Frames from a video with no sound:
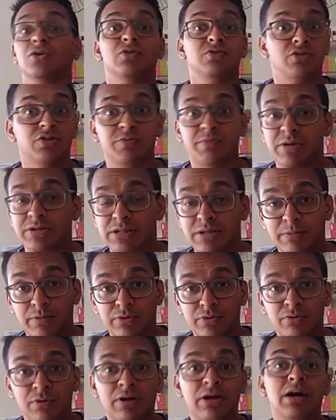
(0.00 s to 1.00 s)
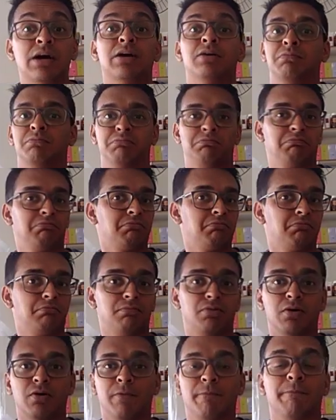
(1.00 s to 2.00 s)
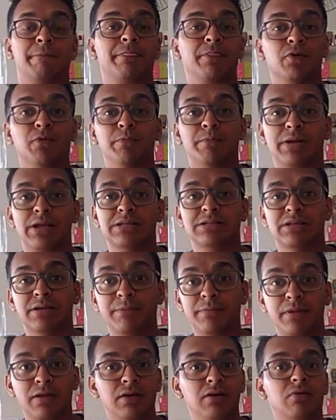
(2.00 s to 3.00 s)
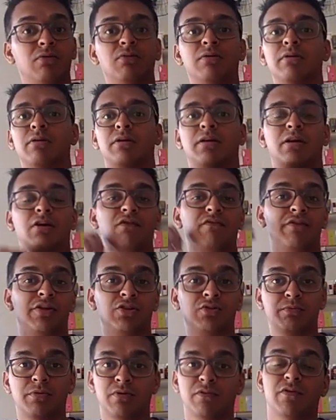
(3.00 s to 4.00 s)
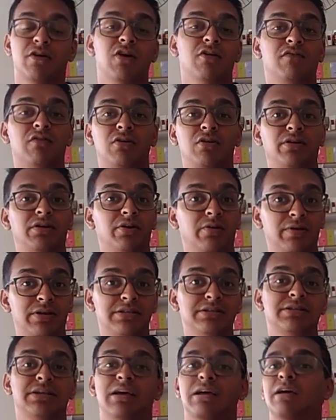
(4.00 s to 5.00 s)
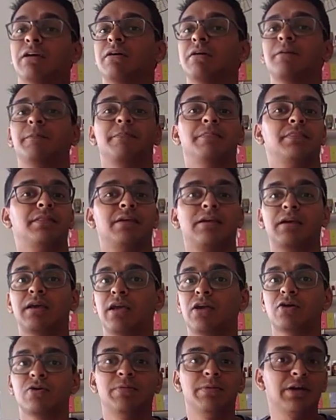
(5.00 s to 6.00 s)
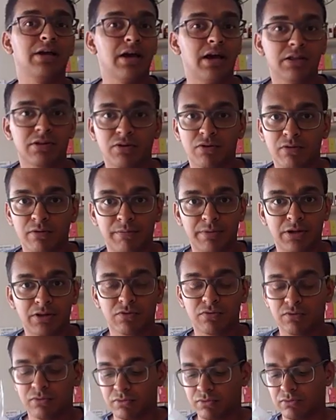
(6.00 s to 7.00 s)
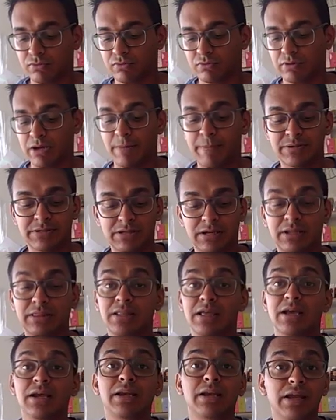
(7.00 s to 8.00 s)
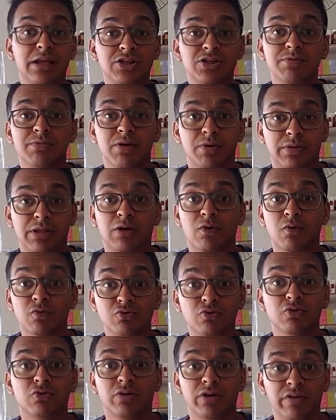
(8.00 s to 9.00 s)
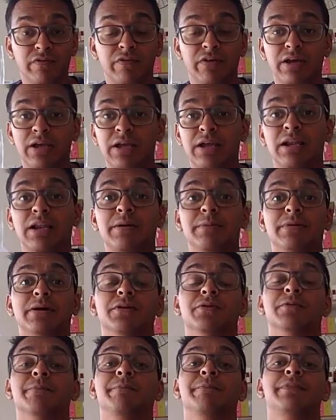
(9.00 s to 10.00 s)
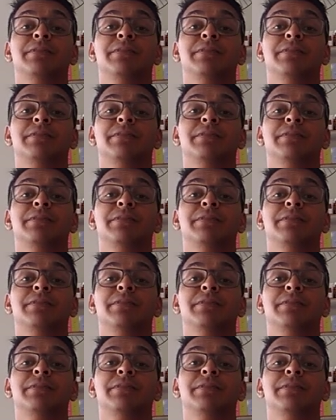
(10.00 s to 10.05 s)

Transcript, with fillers: seus preços é muito caro. Bom, o preço é meu, eu vendo ao valor que eu quiser. Ninguém é obrigado a comprar do. Apesar que nem é cliente meu, né? É consultor que fica reclamando.